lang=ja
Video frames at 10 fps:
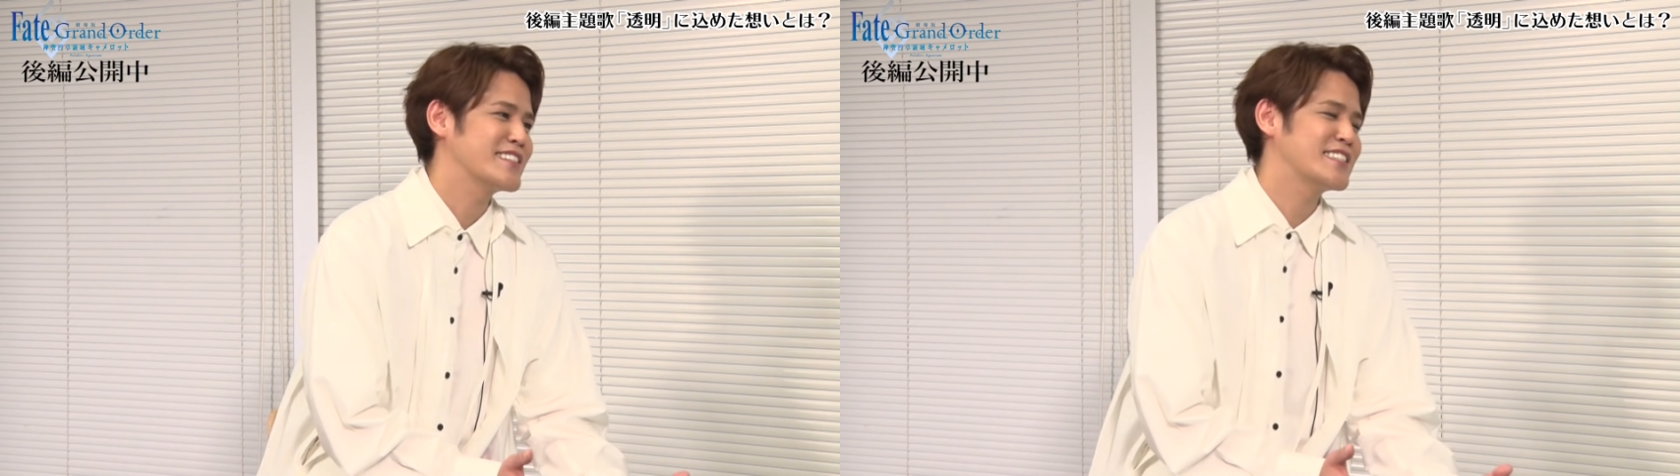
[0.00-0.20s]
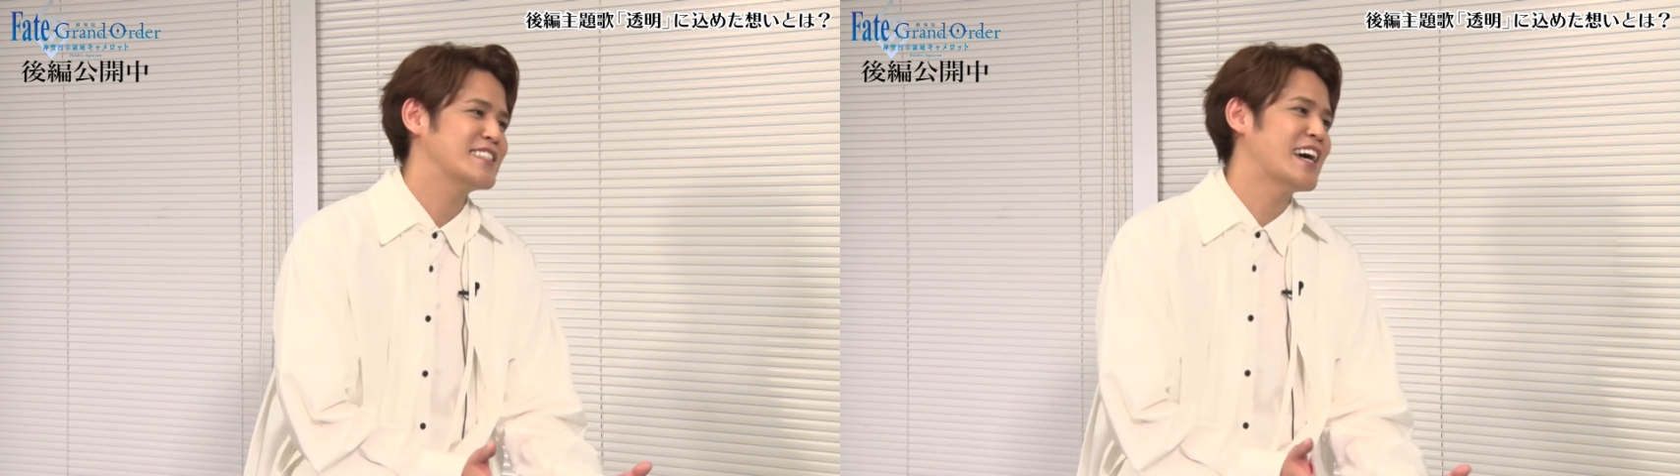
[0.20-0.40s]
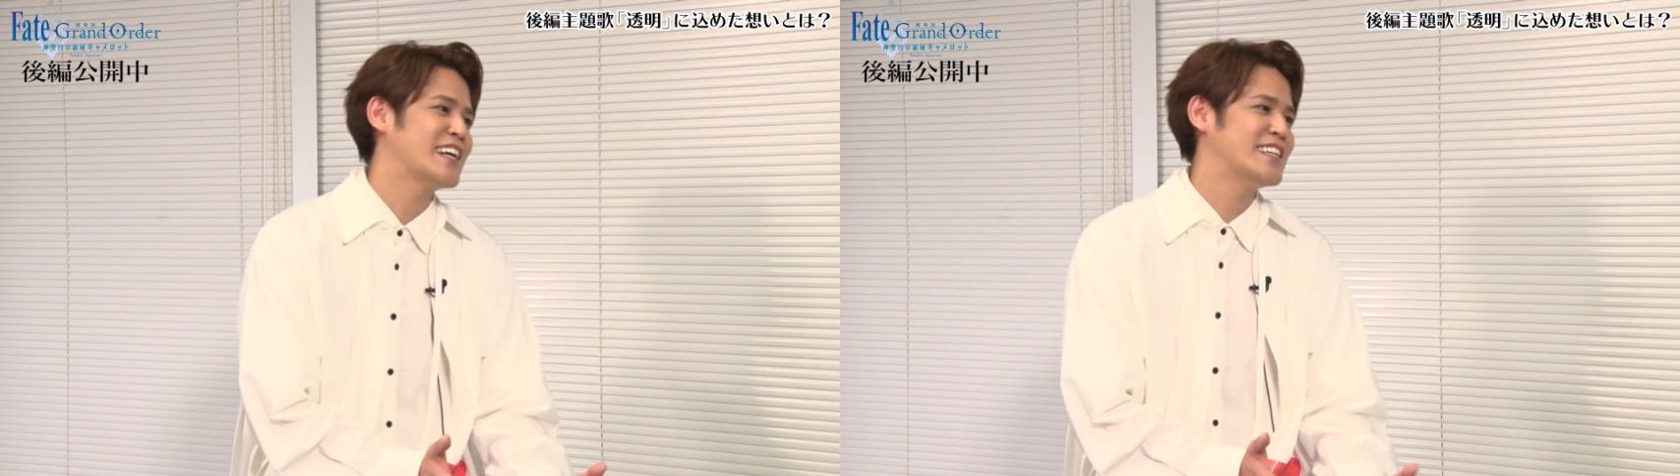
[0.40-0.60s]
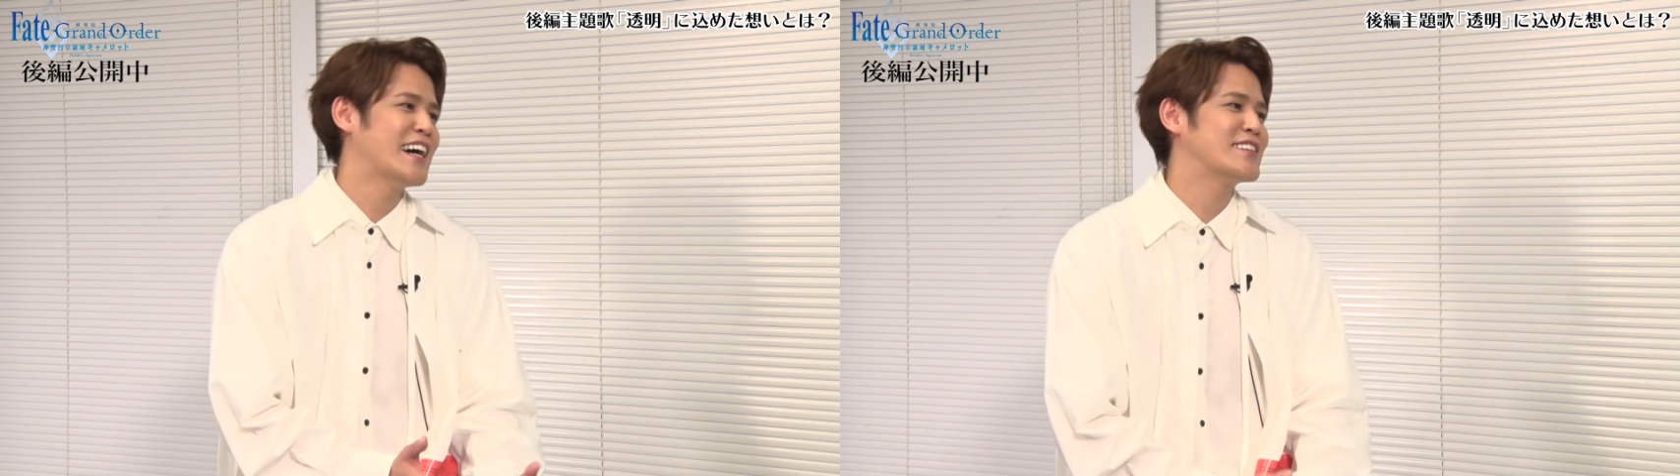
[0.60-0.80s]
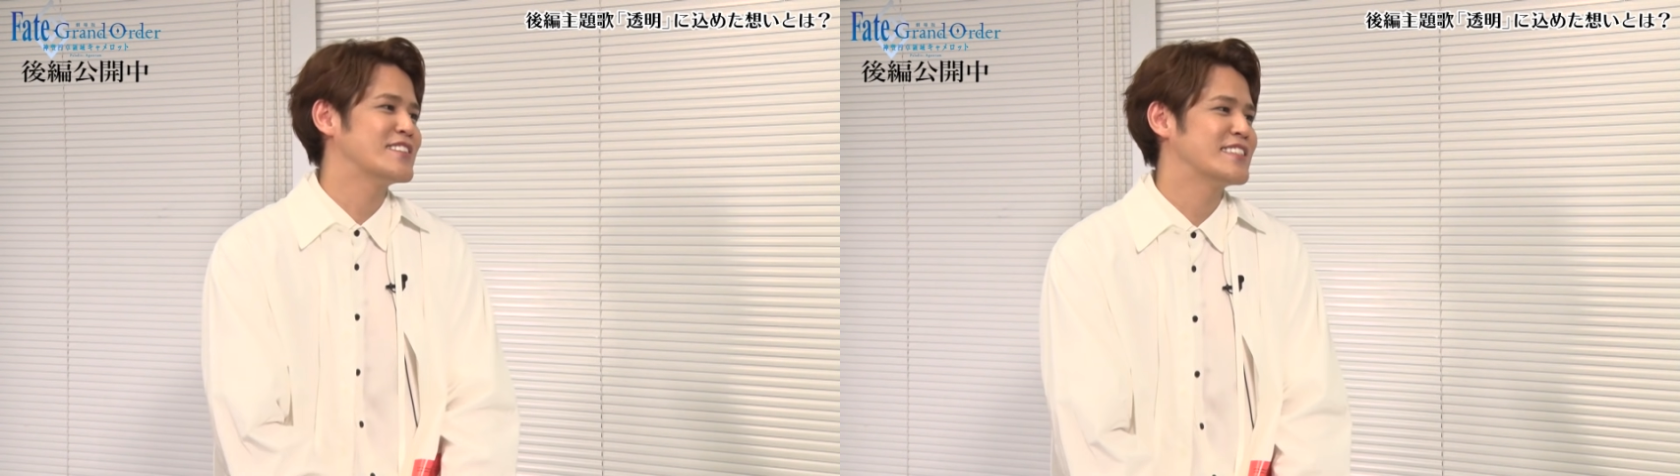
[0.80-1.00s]
時代にな
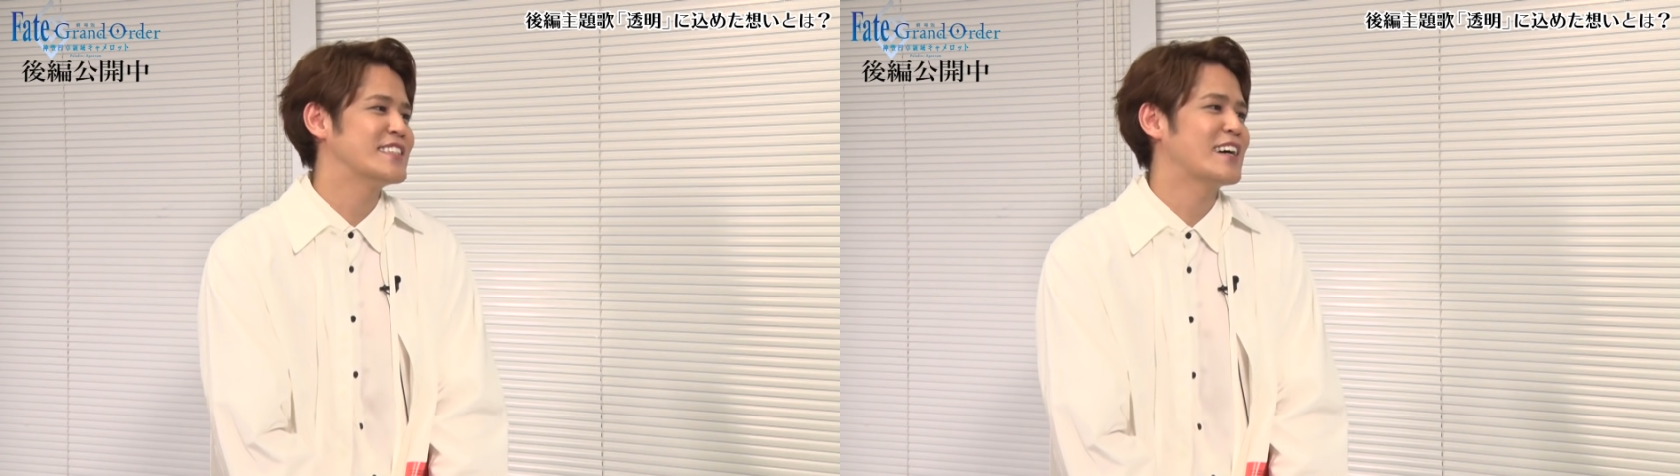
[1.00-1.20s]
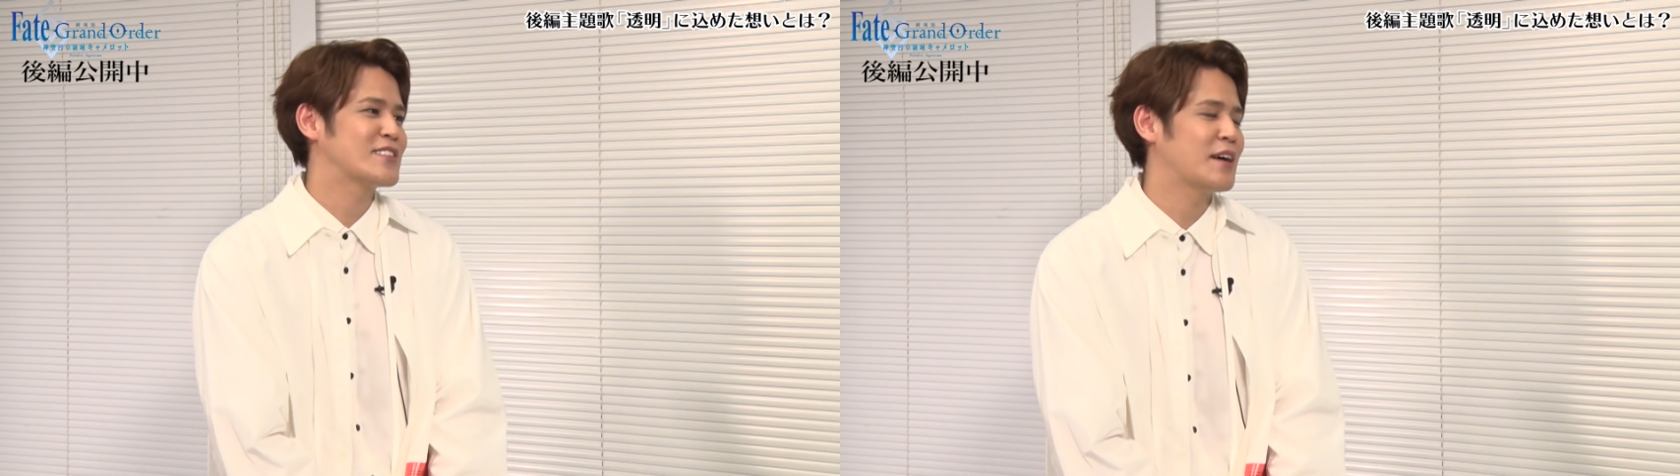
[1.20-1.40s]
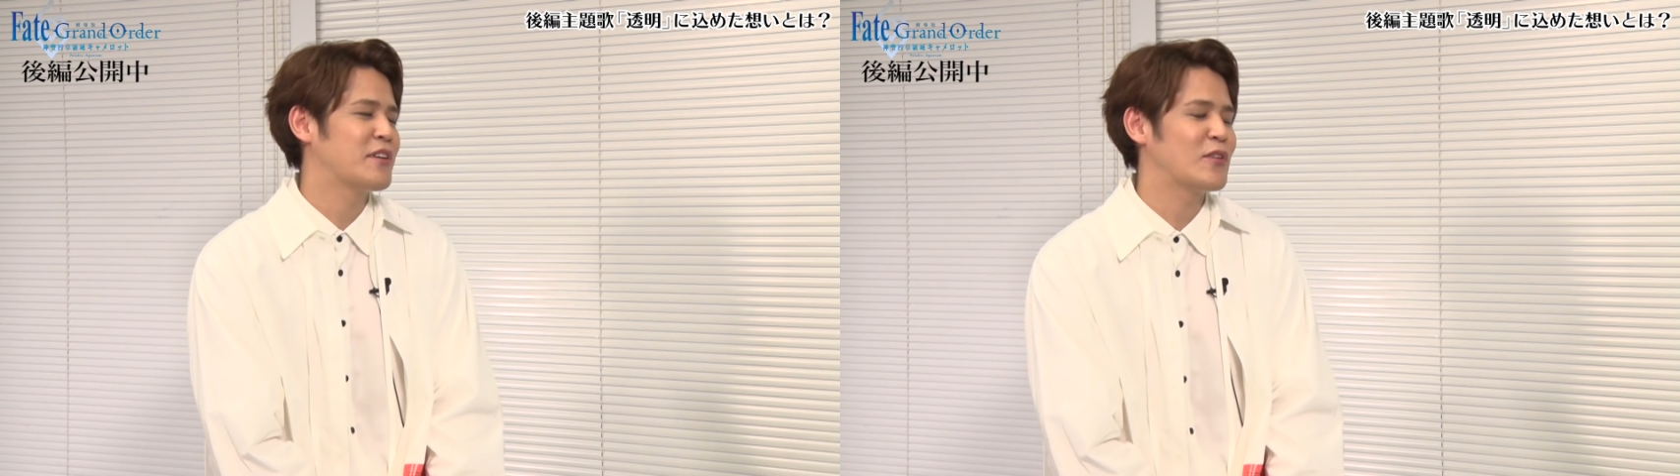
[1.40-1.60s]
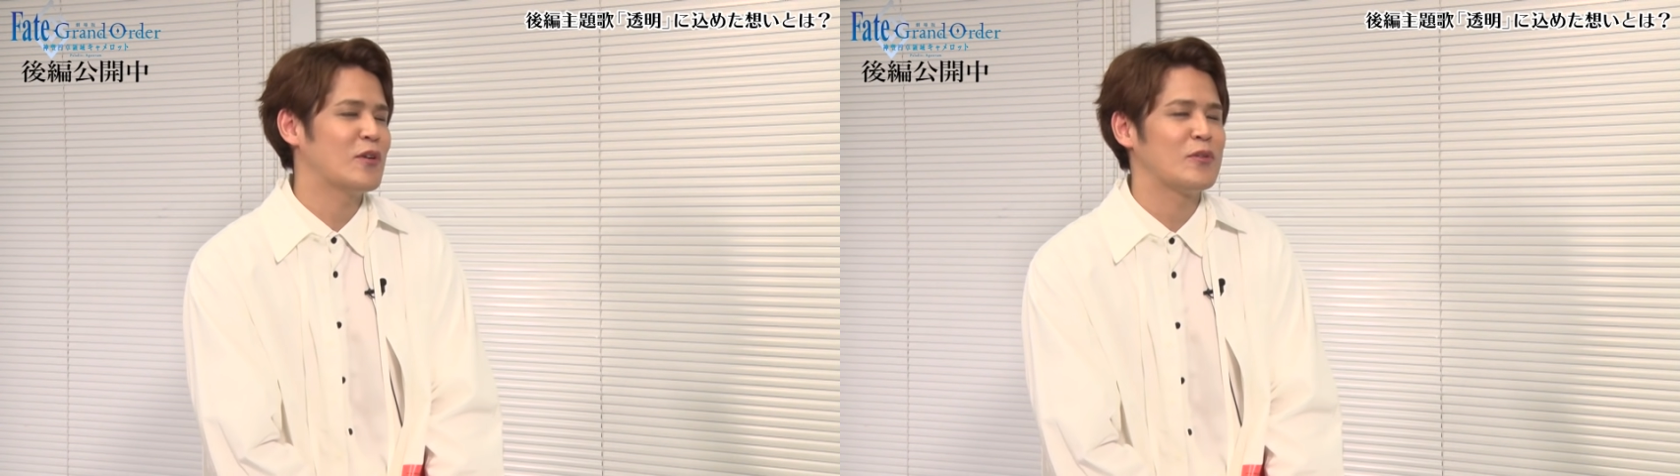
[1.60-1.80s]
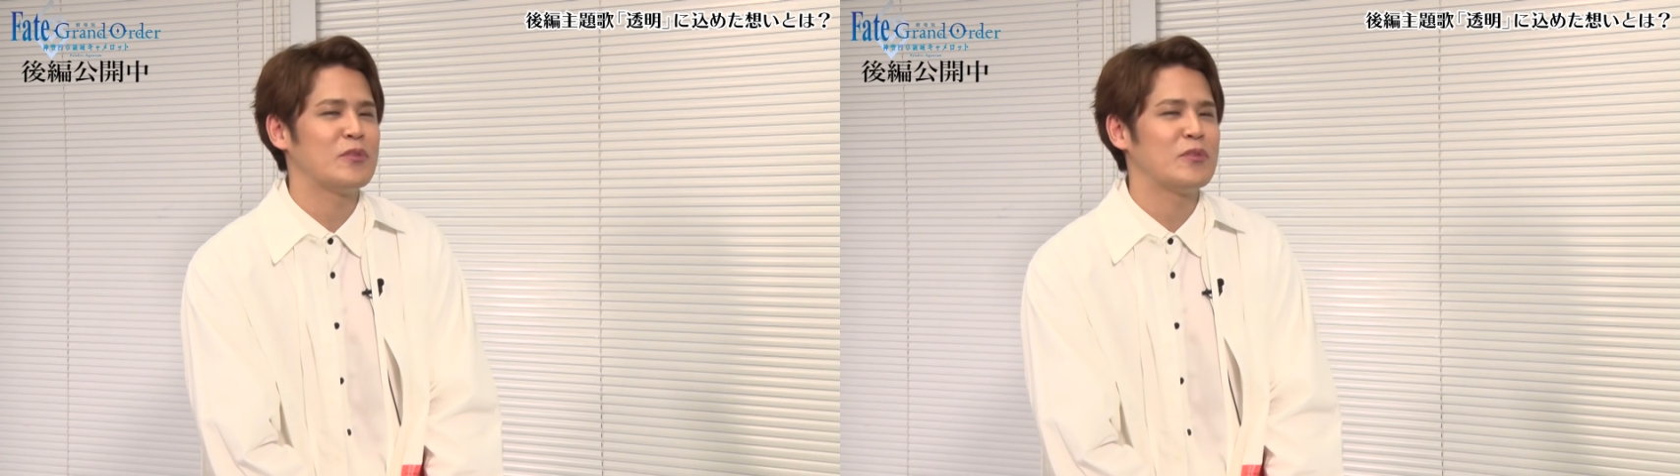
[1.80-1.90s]
るなるための